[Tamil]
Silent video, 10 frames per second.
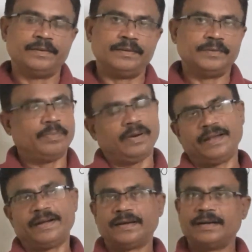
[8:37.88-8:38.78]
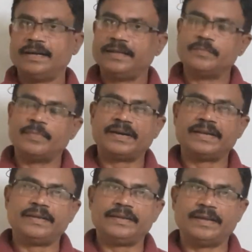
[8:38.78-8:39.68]
இது பல இடங்களில் இது மாதிரி
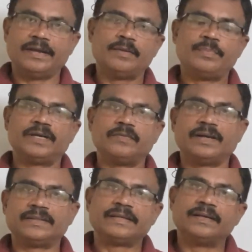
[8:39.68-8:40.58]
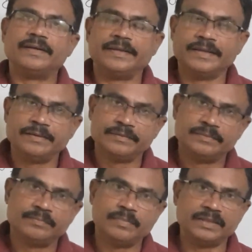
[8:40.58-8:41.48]
ஏகப்பட்ட வார்த்தைகளை நீங்கள்
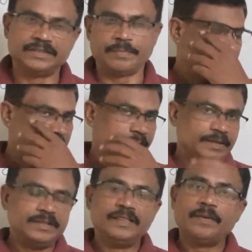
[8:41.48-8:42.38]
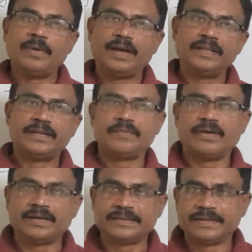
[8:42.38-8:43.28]
பார்த்துருப்பேன் இந்த மாதிரி
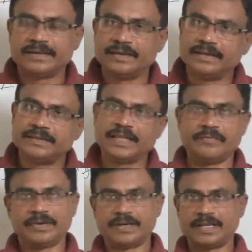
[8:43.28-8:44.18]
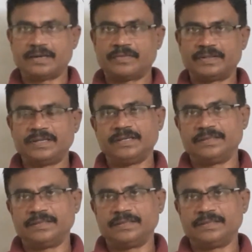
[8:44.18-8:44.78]
வார்த்தைகளில் தவறு நேர்வது